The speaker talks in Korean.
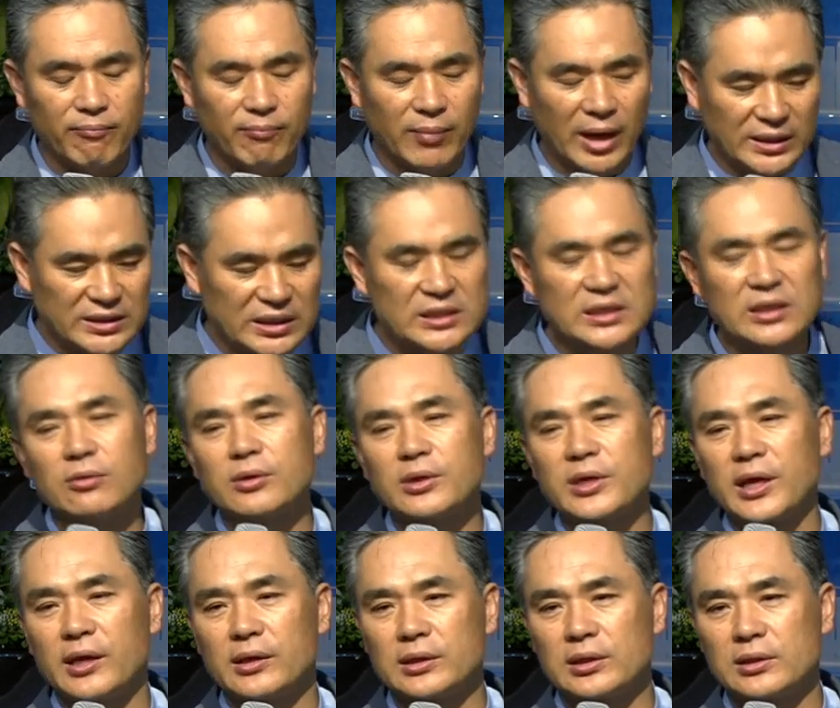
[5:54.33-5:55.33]
마치 그런
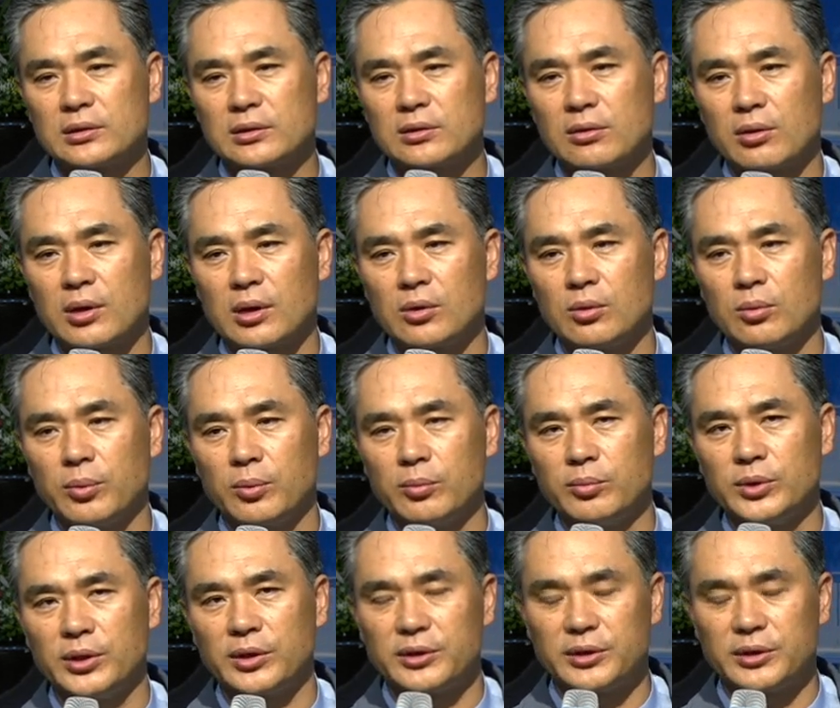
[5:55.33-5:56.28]
캐릭터라고 보면 돼.